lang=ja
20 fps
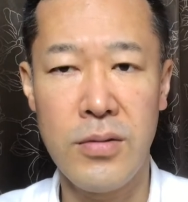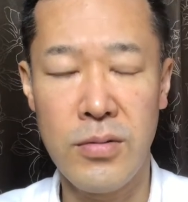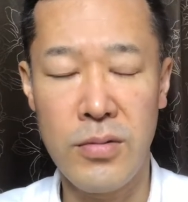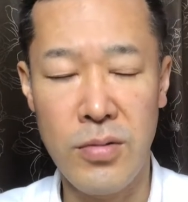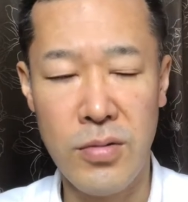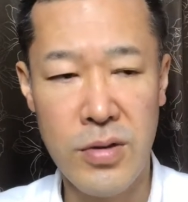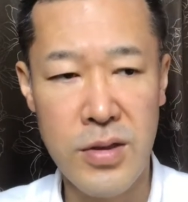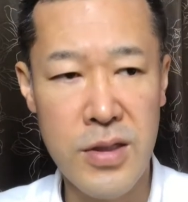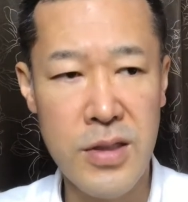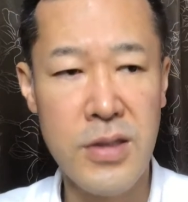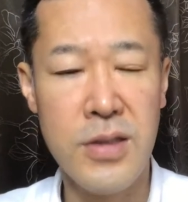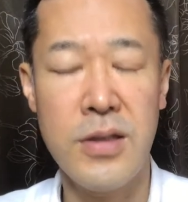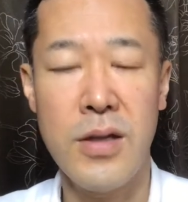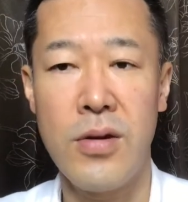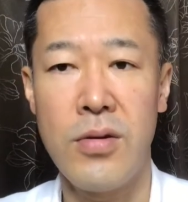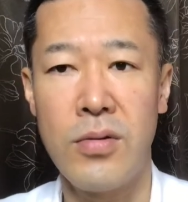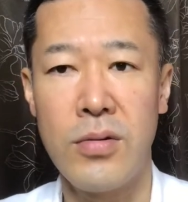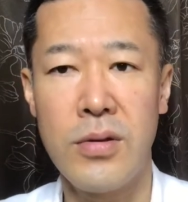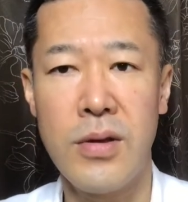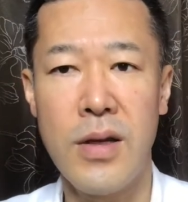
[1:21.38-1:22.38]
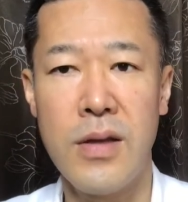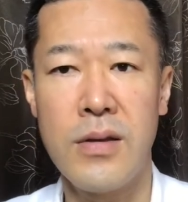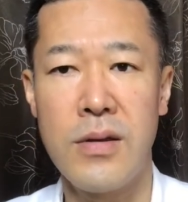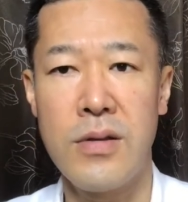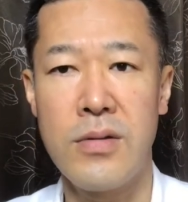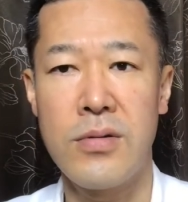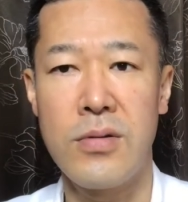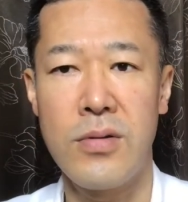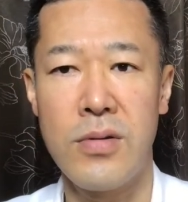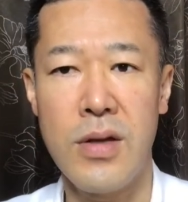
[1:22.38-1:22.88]
の記事で読んだん
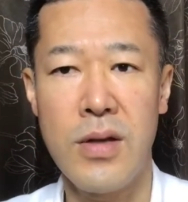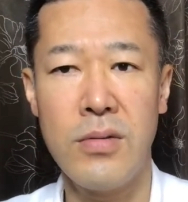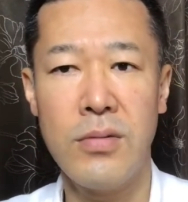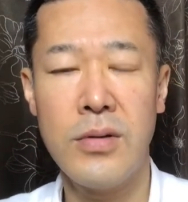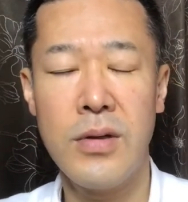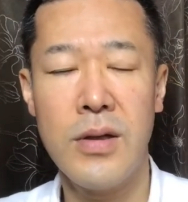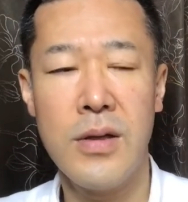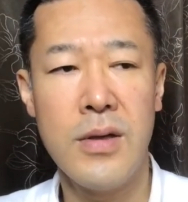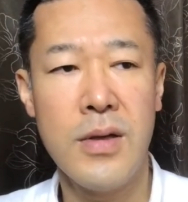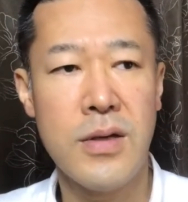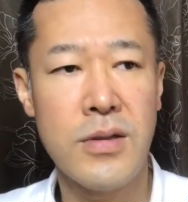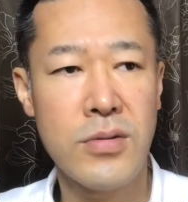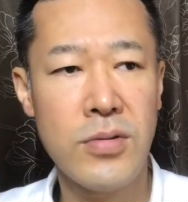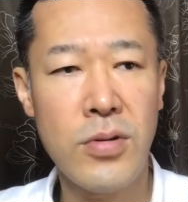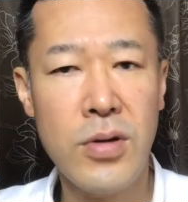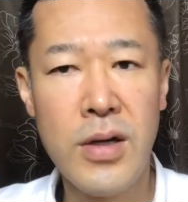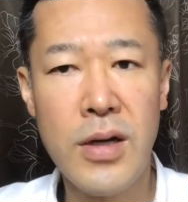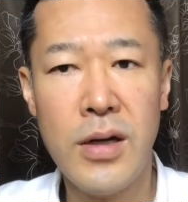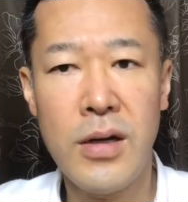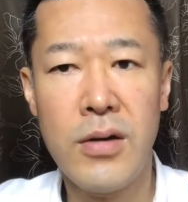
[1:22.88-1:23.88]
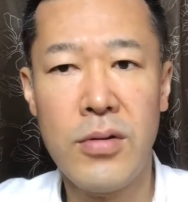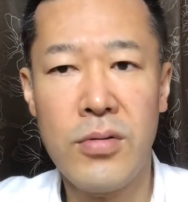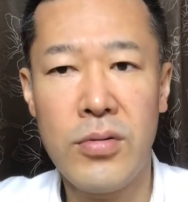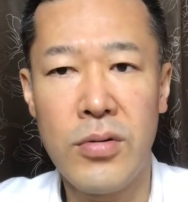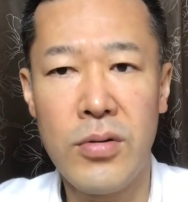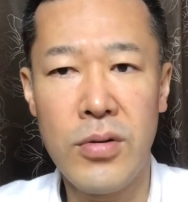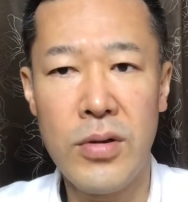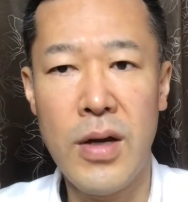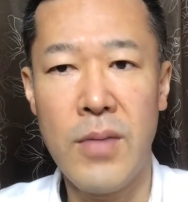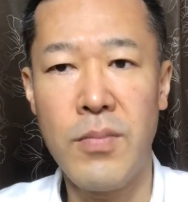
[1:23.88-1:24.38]
ですよね。ほんでそれから
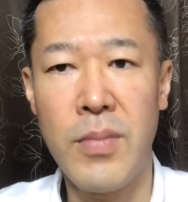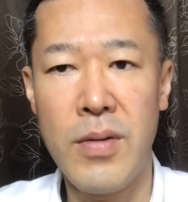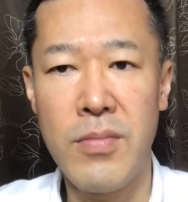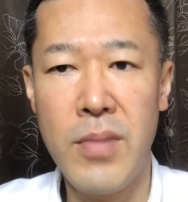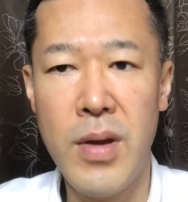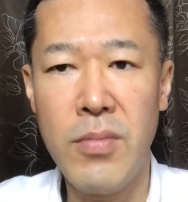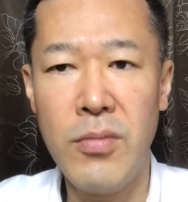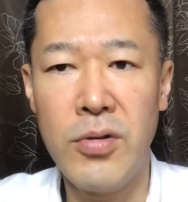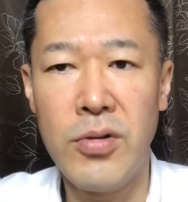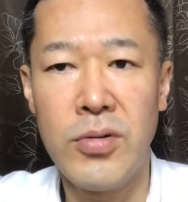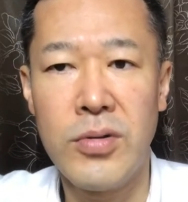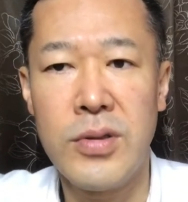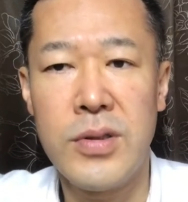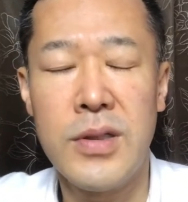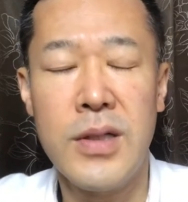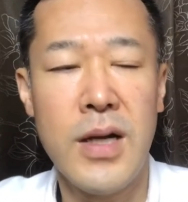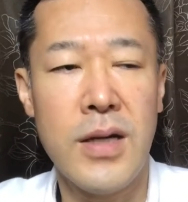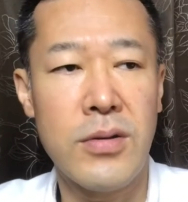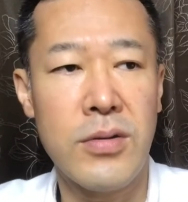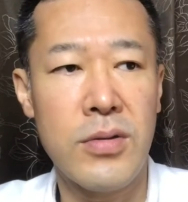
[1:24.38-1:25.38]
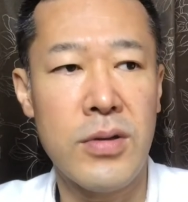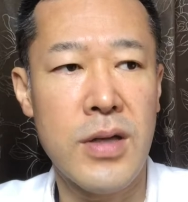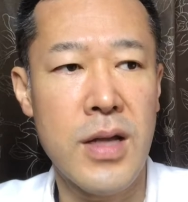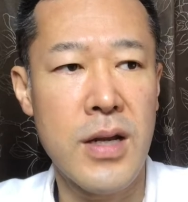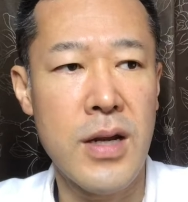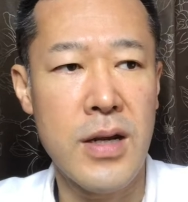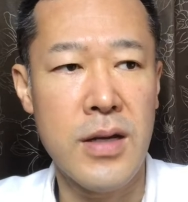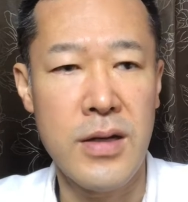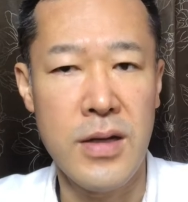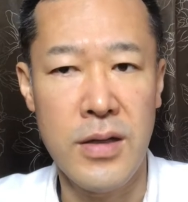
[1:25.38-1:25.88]
こうやっぱりメモをしないとい
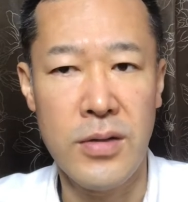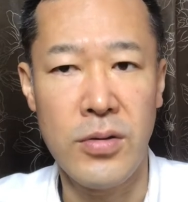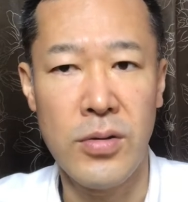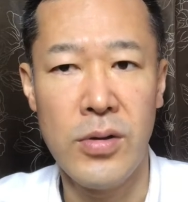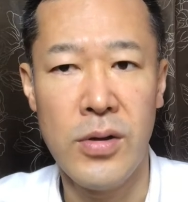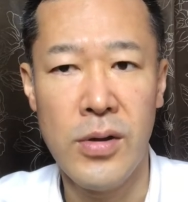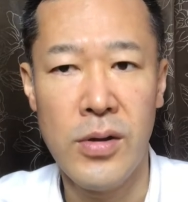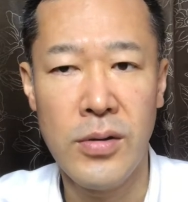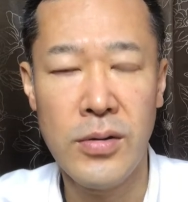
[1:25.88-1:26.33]
けないなと。